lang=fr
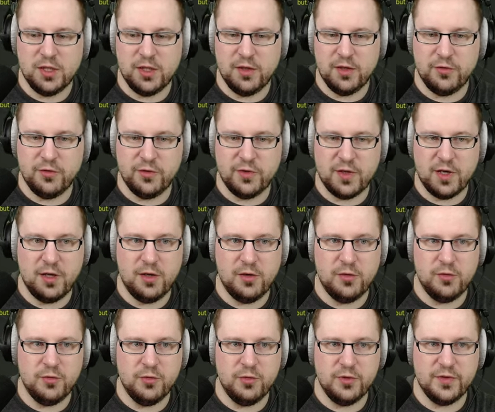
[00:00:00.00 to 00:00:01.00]
Et ce sera
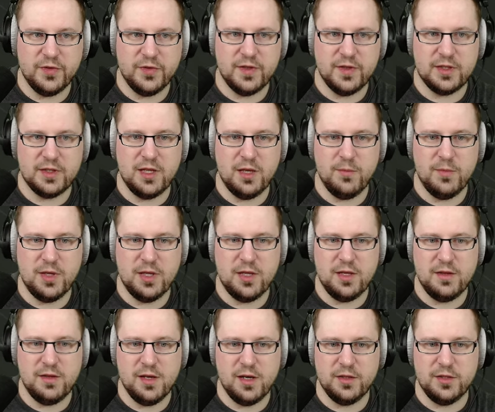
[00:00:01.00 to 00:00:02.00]
le cinquième
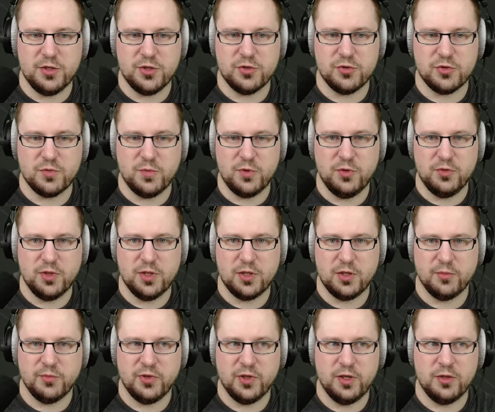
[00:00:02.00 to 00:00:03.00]
et dernier changement, et
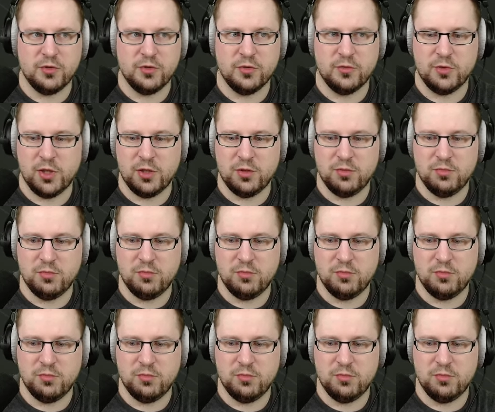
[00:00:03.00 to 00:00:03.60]
comme ça, euh, voilà,